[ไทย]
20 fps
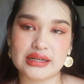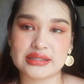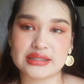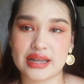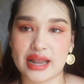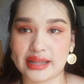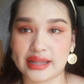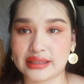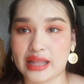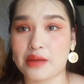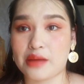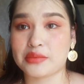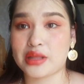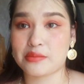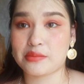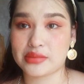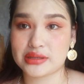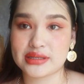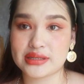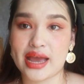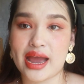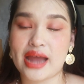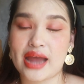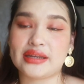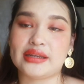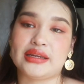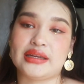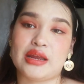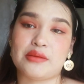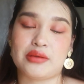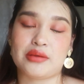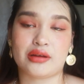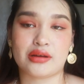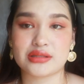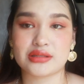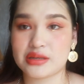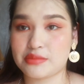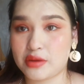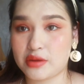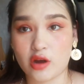สลายตามธรรมชาติอย่างเงี้ยมันก็
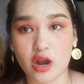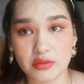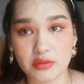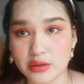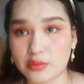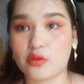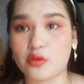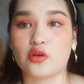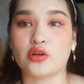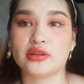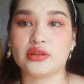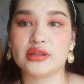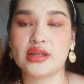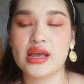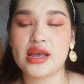จะไม่ค่อยมีผล